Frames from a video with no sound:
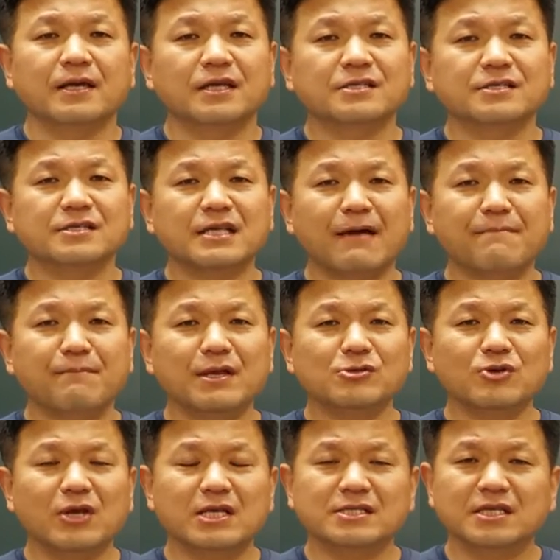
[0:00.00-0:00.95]
그래서
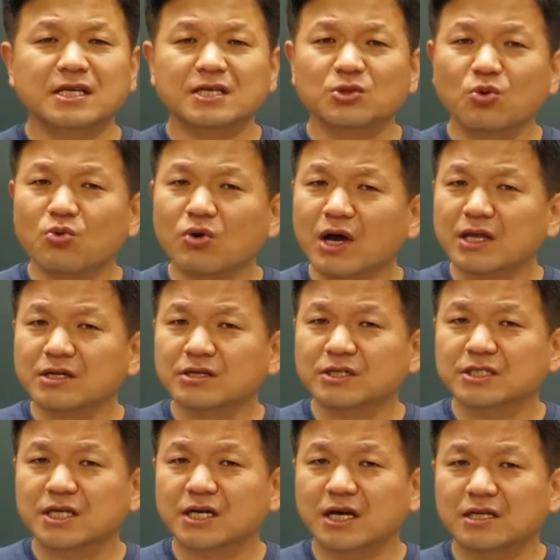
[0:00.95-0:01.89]
3배수 에세이 통과하는
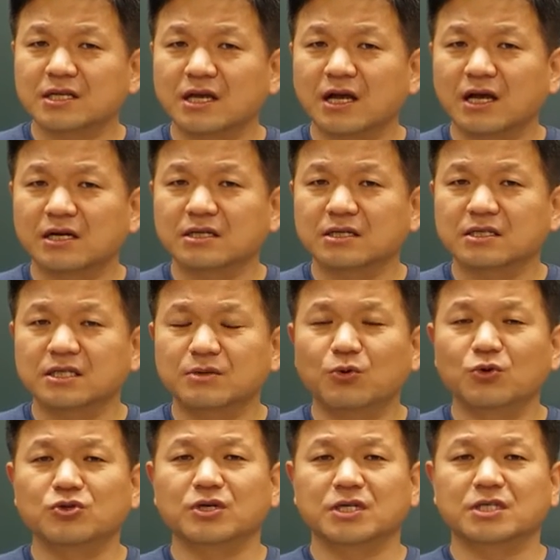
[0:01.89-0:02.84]
것이 가장
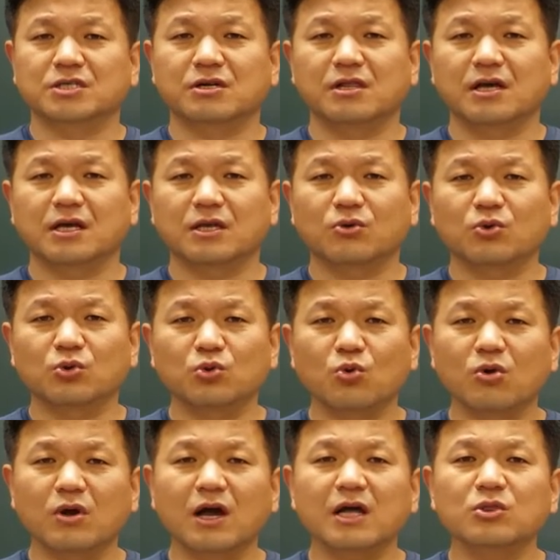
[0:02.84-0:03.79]
기본적인 전략이고
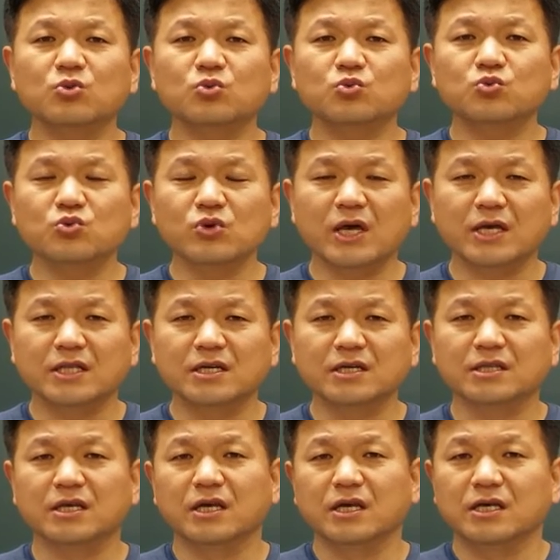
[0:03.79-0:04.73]
통과한
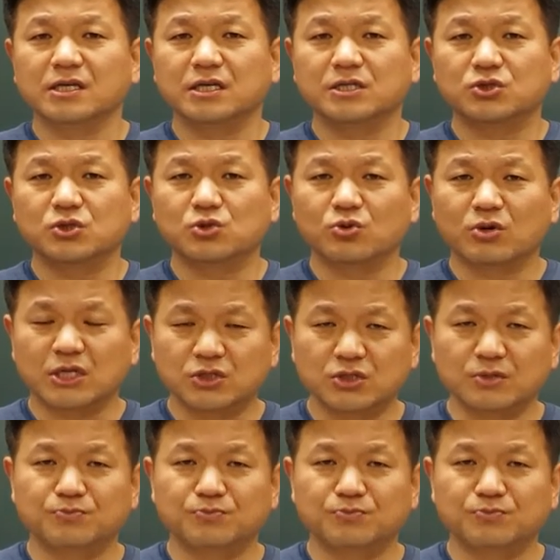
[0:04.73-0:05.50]
후에는 일주일 동안